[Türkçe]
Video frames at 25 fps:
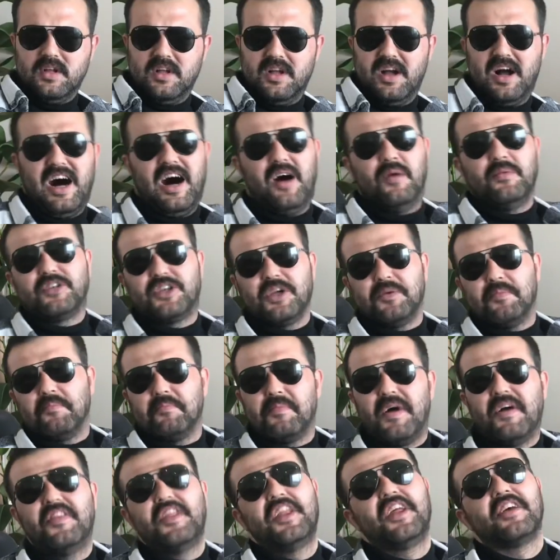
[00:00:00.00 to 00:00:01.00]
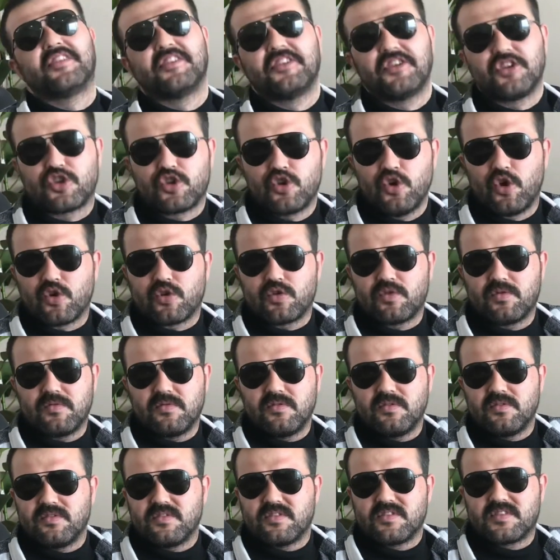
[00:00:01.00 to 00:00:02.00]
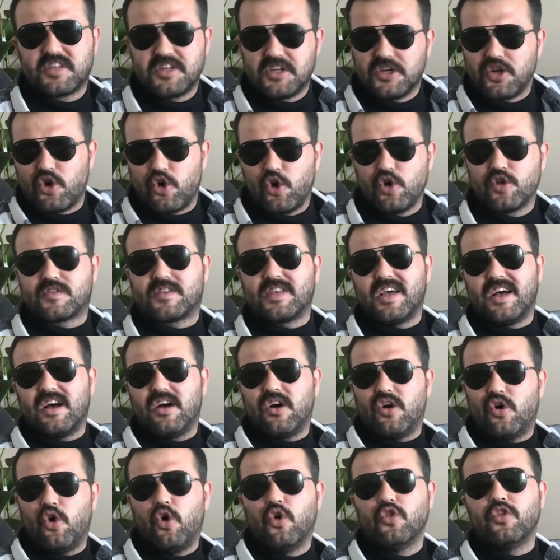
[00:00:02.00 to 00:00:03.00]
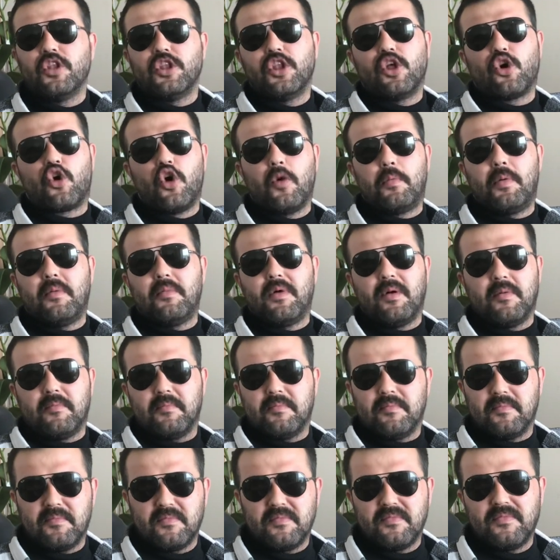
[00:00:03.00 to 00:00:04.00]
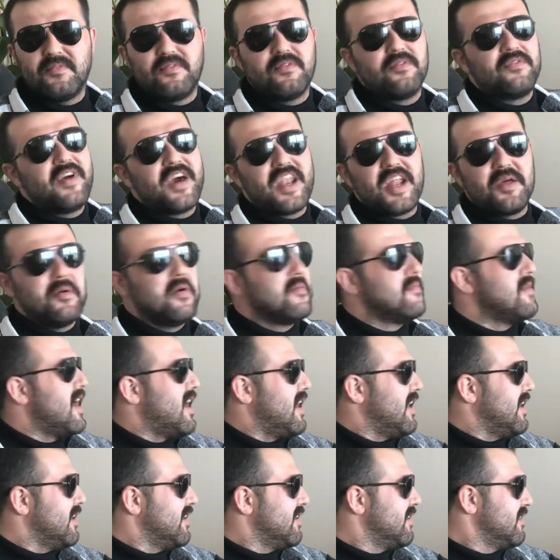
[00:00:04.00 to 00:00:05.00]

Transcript: Abicim bende ne yok. Zırnık olsa onunla kopamam. Veremem yani.